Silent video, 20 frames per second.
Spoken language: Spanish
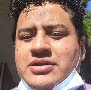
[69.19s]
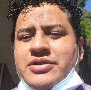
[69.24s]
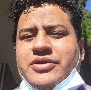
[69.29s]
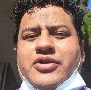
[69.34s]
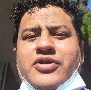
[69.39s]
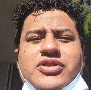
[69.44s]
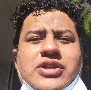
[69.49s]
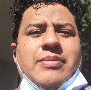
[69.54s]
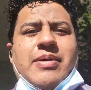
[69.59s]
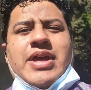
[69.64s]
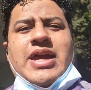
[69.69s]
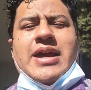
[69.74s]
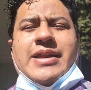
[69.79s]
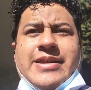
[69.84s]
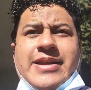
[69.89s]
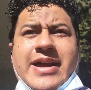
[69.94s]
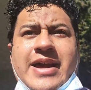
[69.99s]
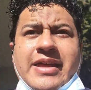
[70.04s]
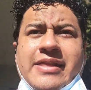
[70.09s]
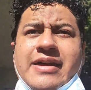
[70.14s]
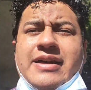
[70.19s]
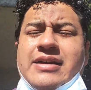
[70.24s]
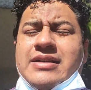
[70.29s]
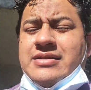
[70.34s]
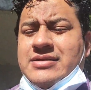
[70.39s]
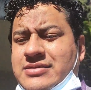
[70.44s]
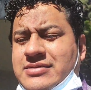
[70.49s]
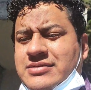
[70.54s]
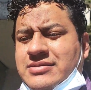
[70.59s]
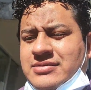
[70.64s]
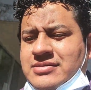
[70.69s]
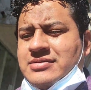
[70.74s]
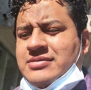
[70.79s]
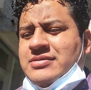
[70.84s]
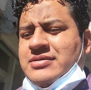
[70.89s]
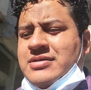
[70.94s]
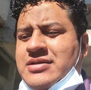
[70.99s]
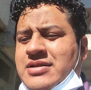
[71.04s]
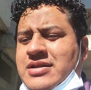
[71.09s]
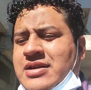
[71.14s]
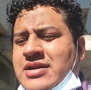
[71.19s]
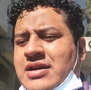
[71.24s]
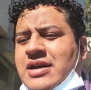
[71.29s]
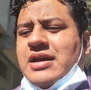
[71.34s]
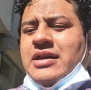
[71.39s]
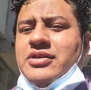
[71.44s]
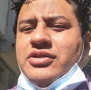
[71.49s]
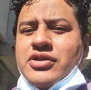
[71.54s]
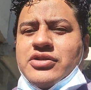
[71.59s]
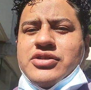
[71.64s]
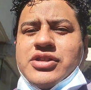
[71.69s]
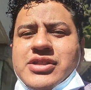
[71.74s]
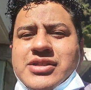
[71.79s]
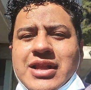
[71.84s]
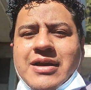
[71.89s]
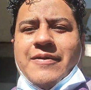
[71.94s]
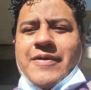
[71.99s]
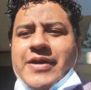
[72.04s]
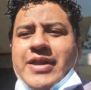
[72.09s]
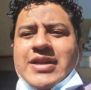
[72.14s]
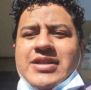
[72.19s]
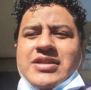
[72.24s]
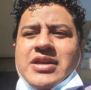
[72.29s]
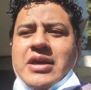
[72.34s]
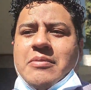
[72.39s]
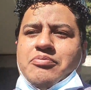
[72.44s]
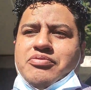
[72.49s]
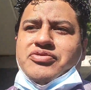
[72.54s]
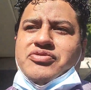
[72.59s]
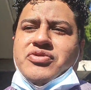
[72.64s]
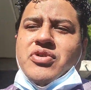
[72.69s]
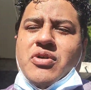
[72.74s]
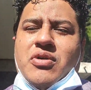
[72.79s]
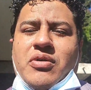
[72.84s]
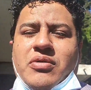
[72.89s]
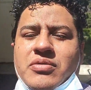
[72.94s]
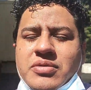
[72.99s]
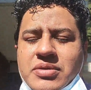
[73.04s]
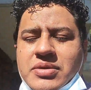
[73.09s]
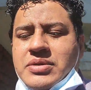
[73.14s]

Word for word: no se veía nada. Entonces la verdad es que pues no,